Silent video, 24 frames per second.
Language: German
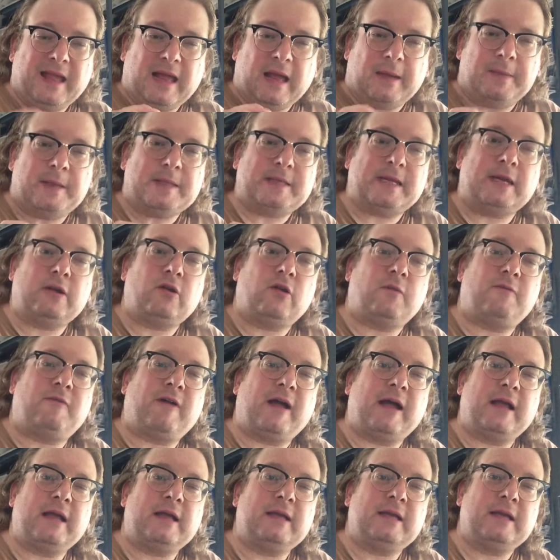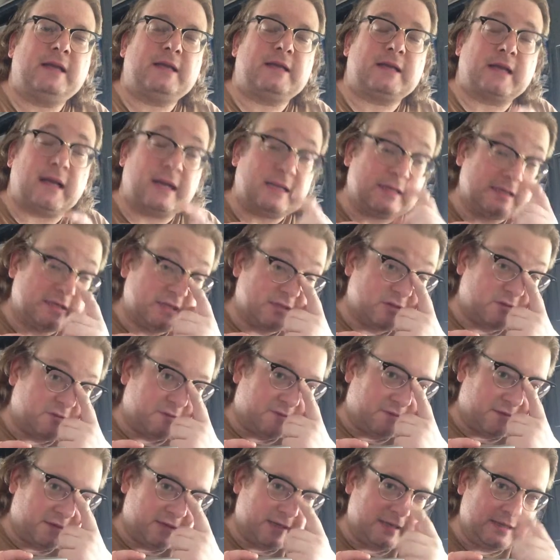Aber dennoch war ich nicht ganz
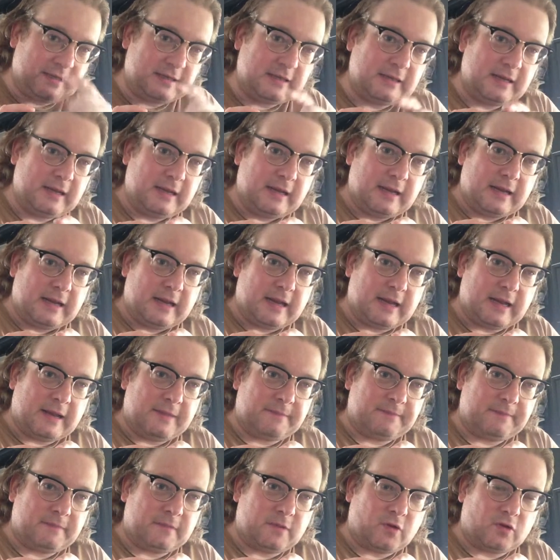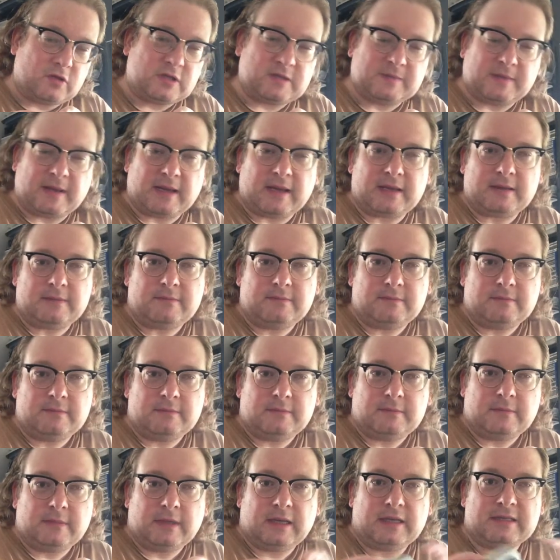zufrieden, ähm, und zwar
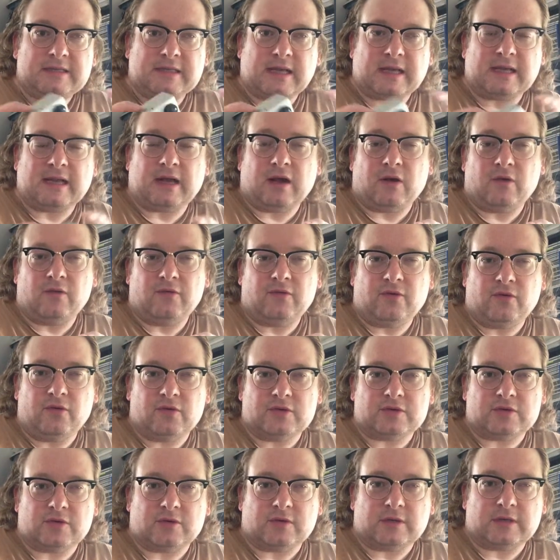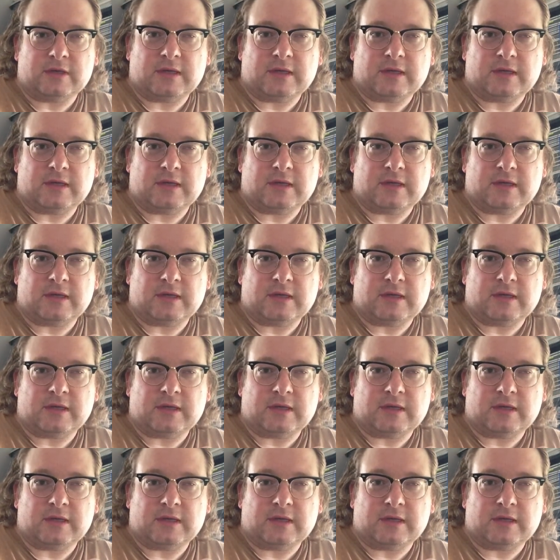in Sachen Auflösung.